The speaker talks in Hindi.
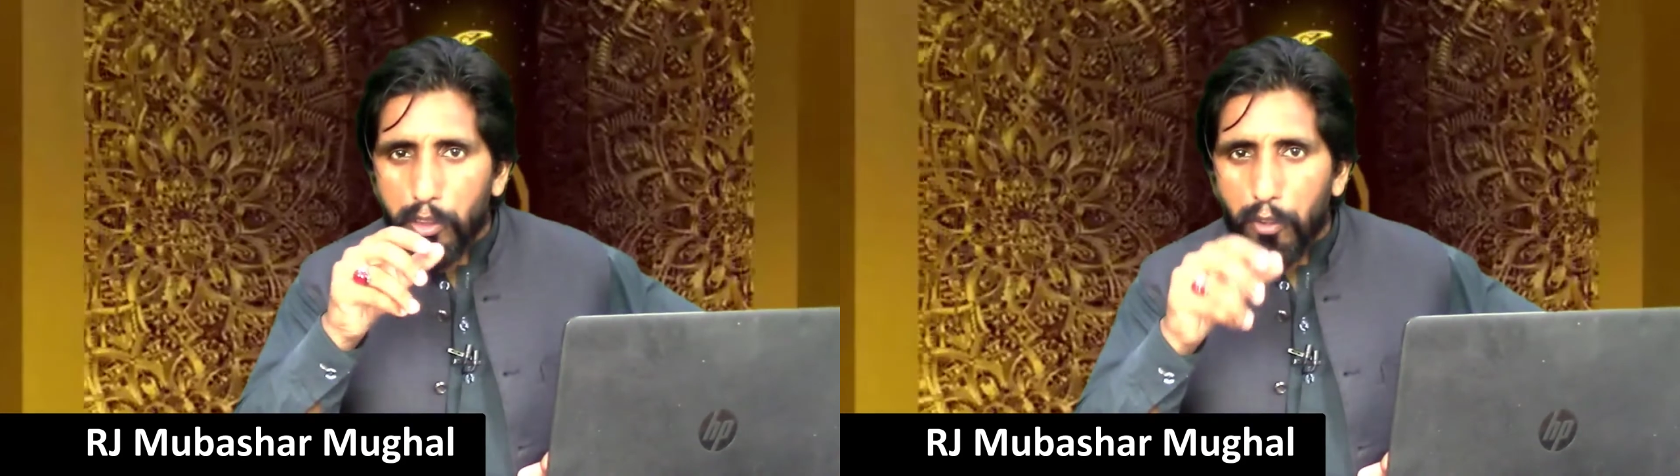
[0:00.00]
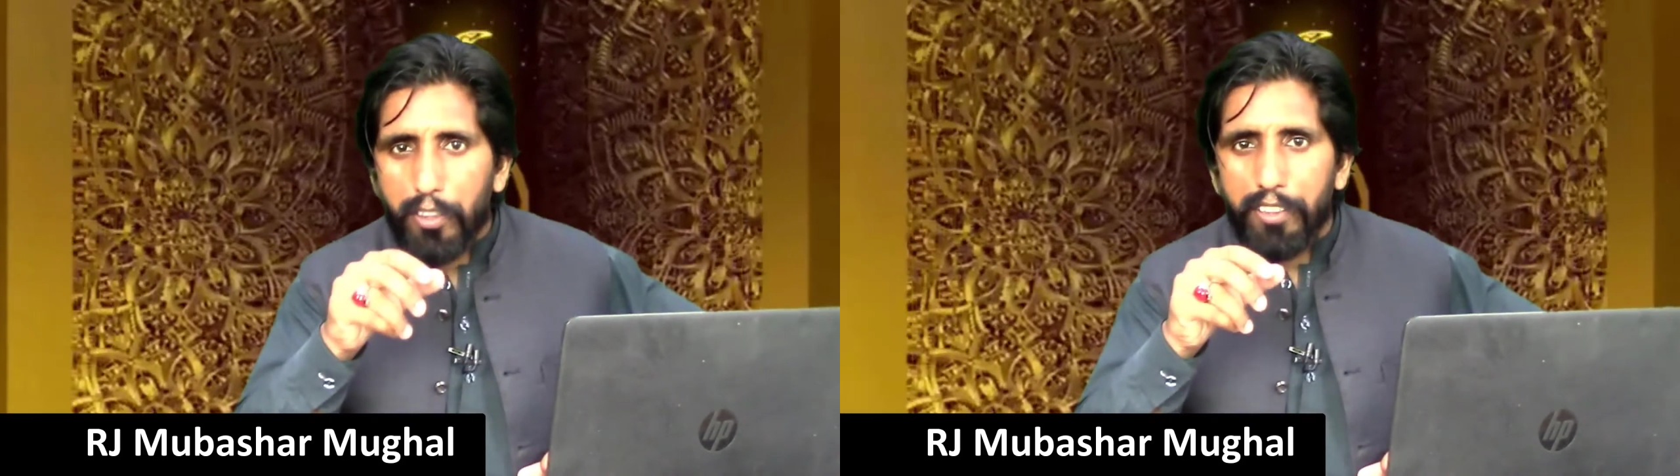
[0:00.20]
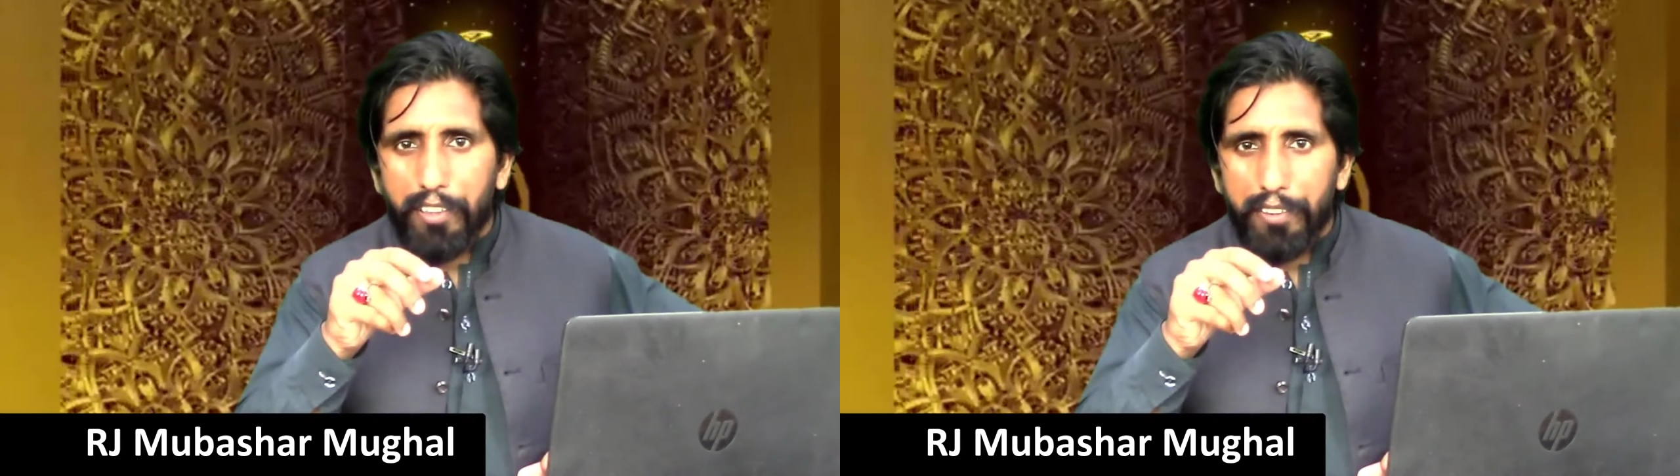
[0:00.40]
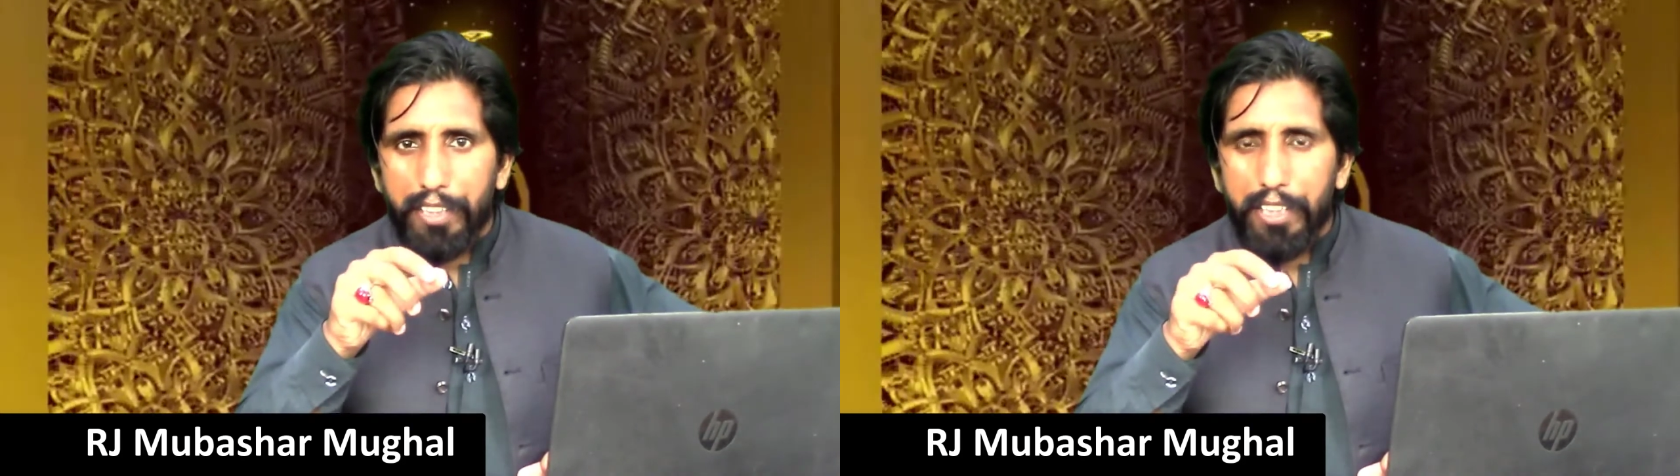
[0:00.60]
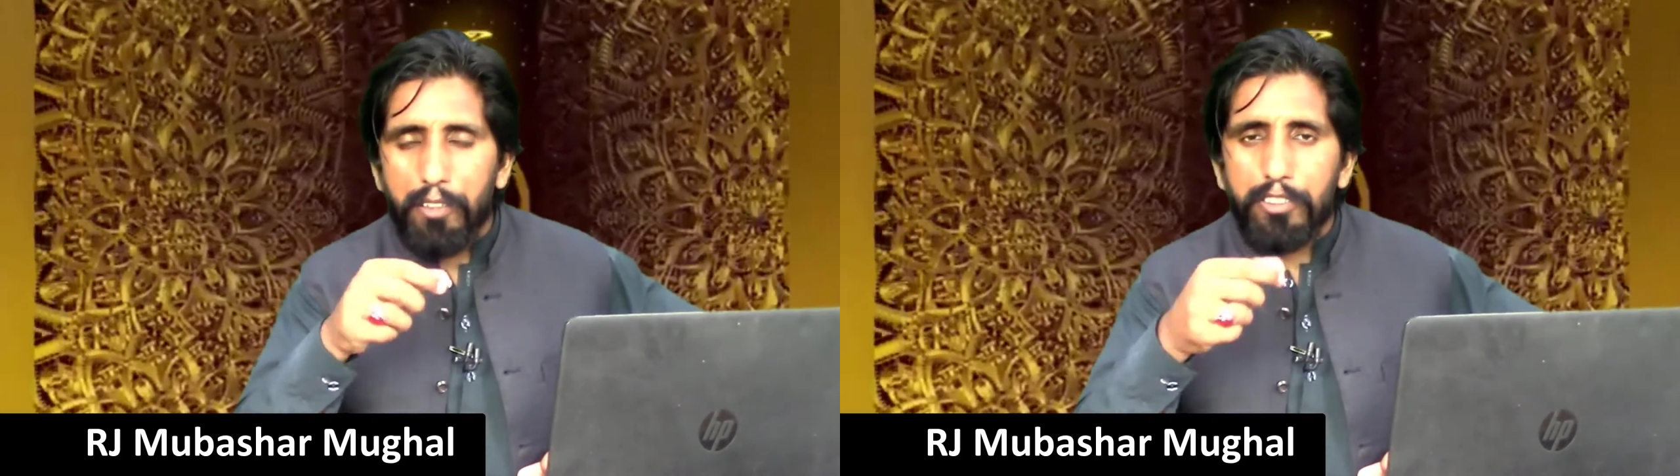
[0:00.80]
कॉल कर
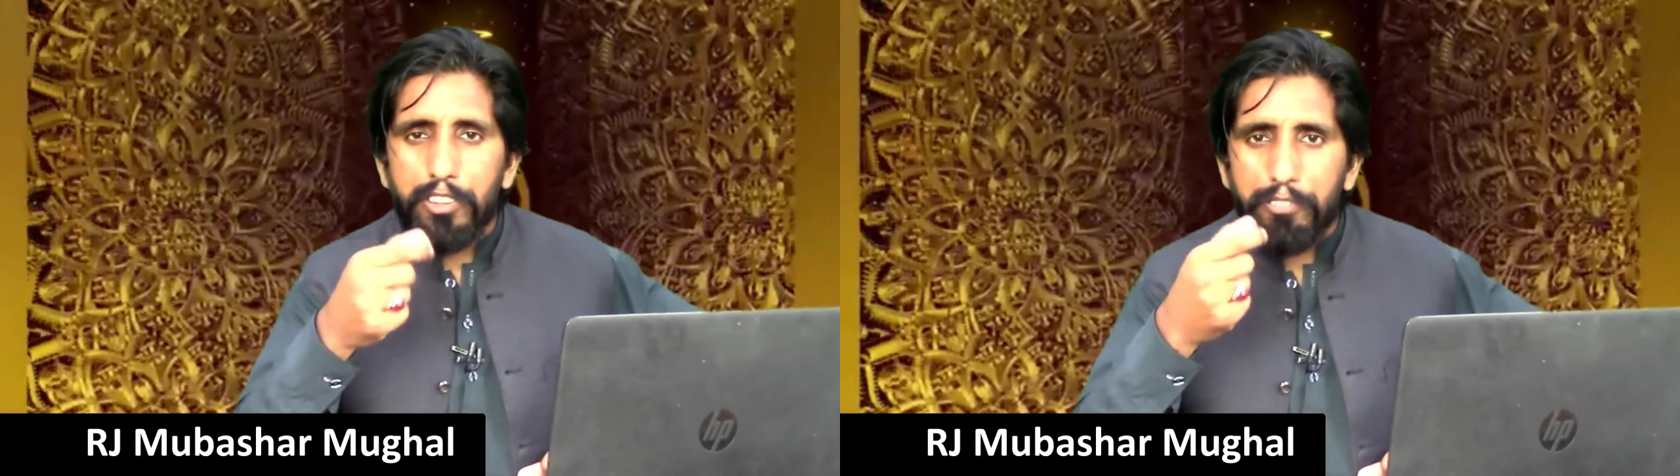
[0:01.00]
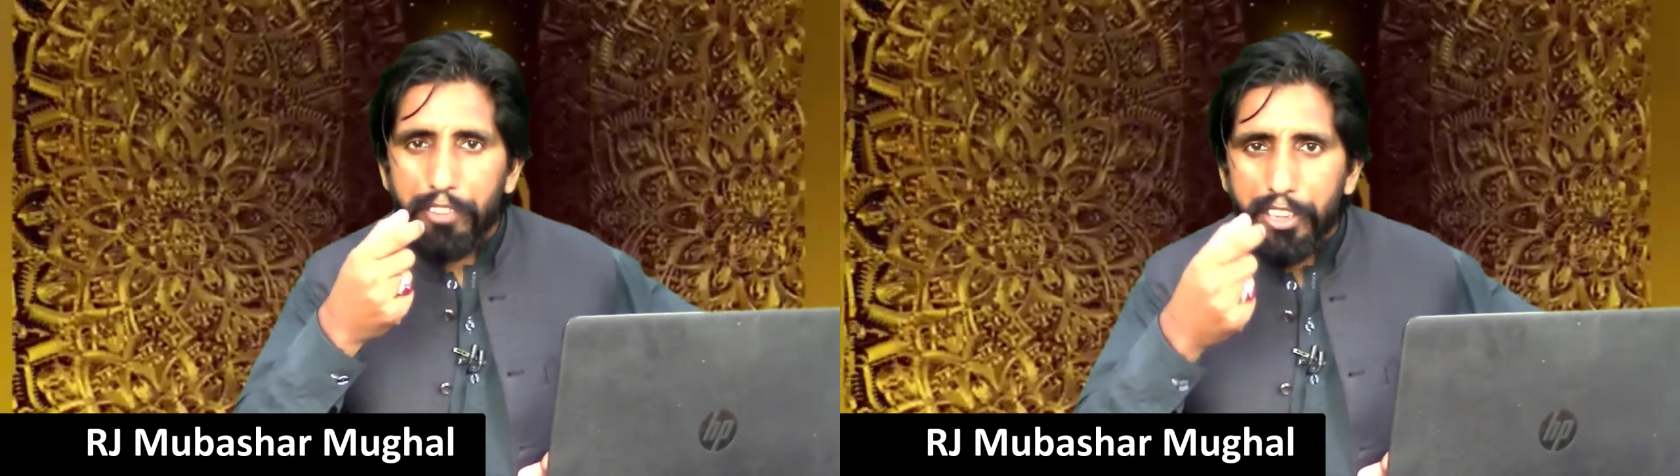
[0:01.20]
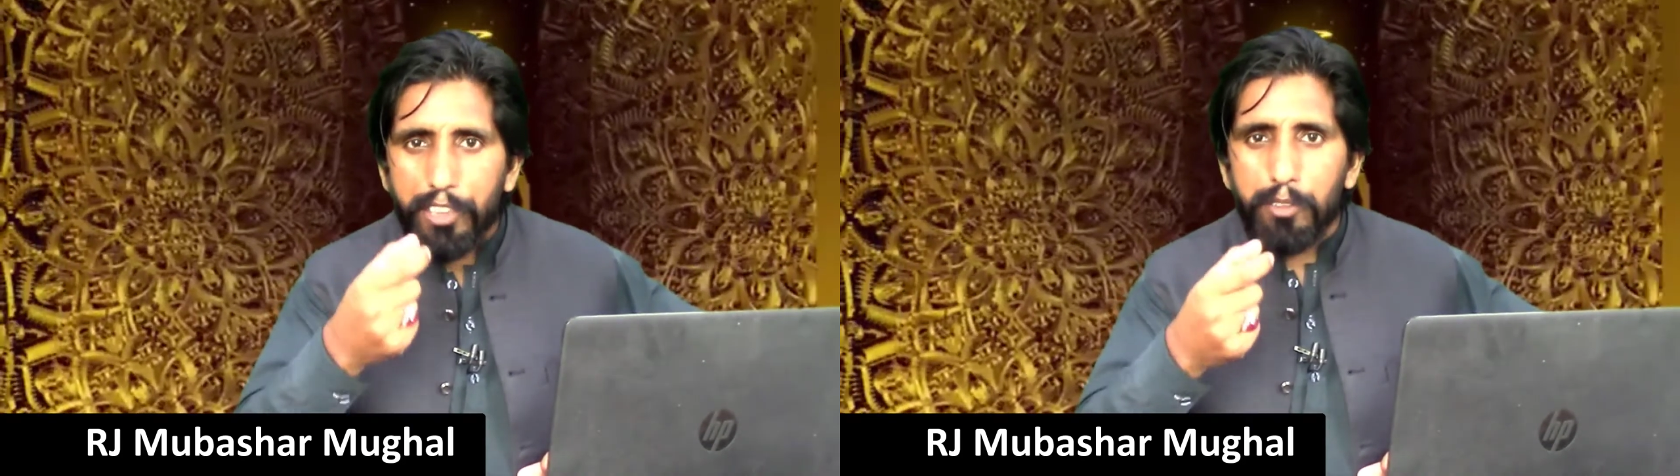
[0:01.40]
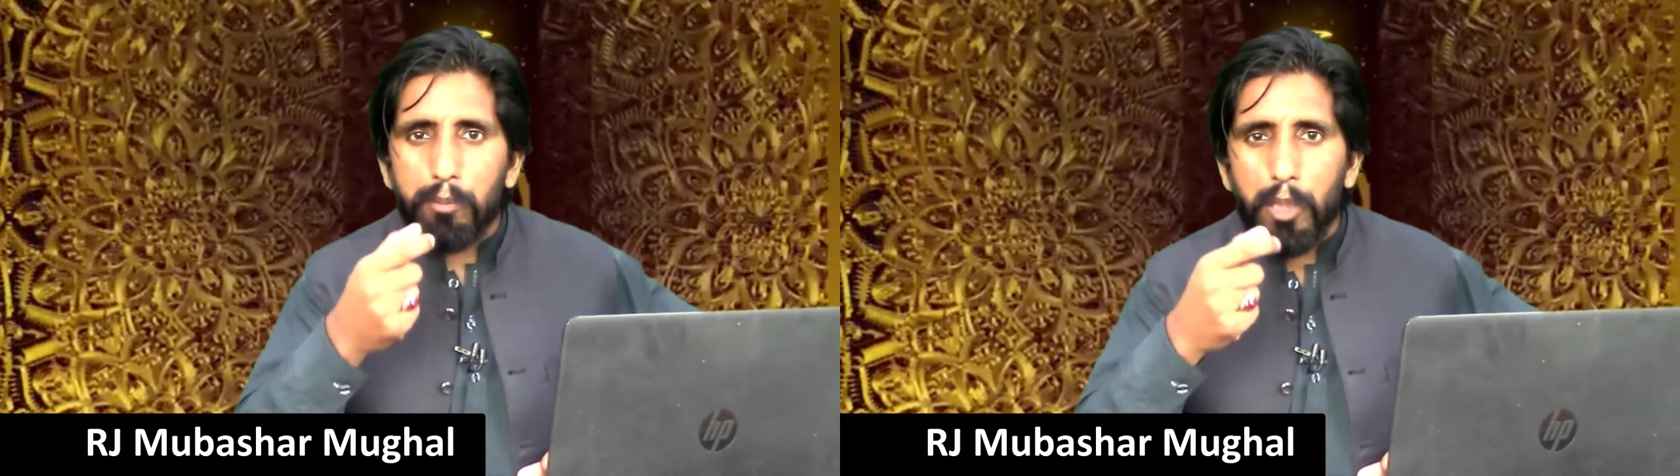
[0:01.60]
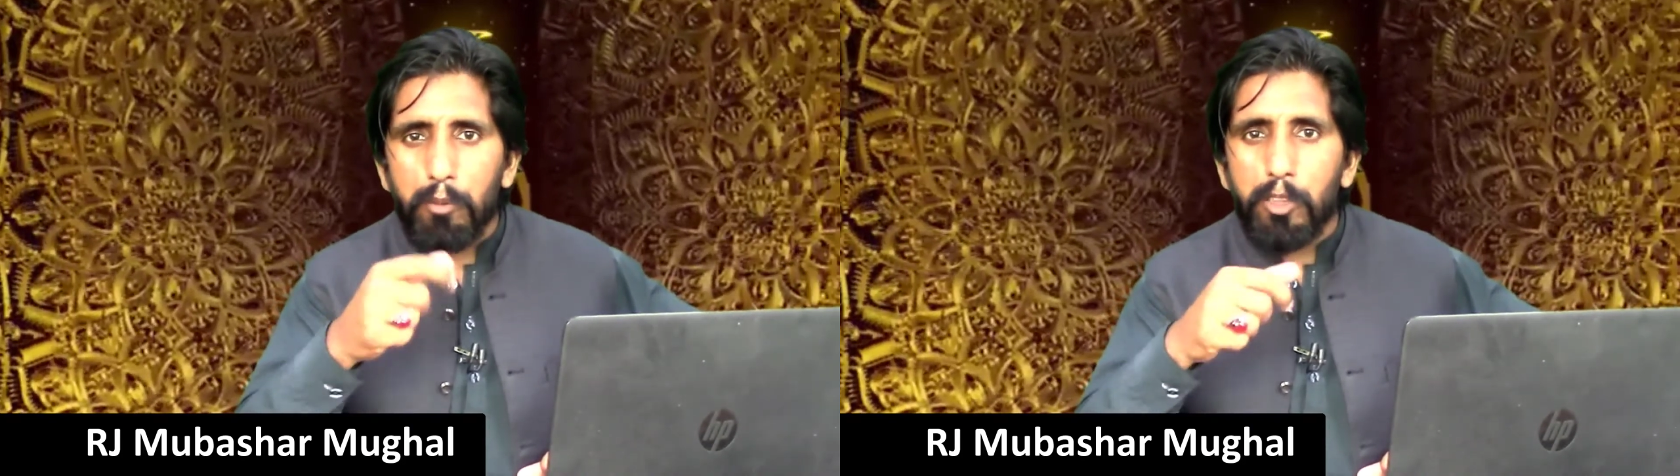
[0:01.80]
रहा है और सिर्फ एक
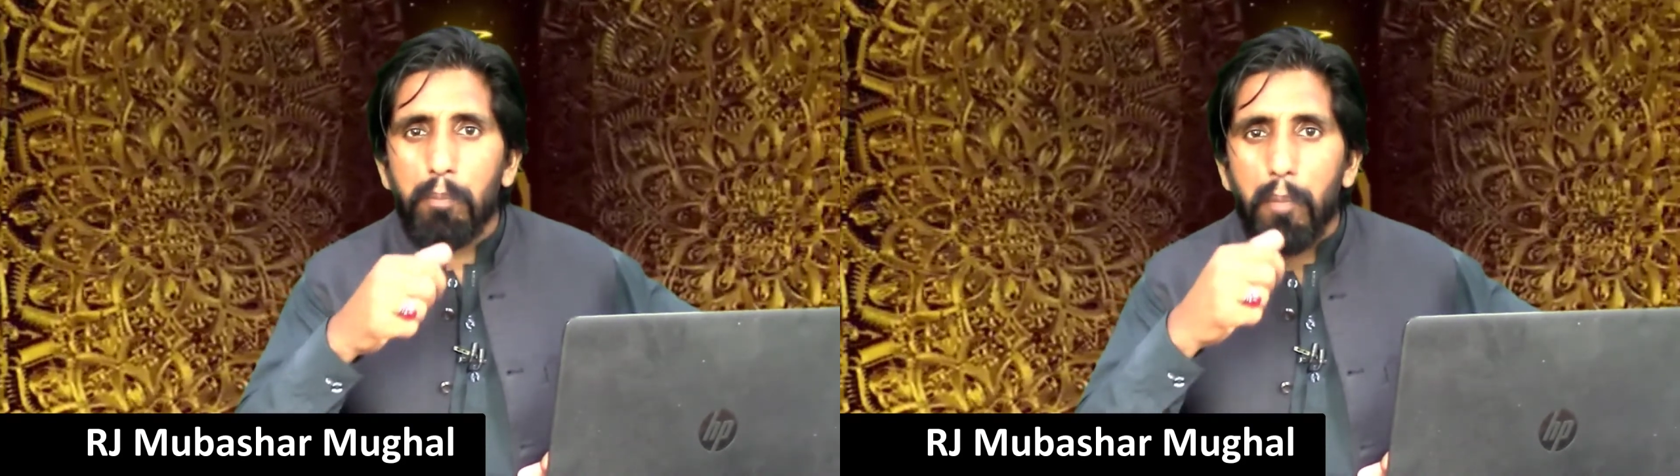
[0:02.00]
जुमला मुझे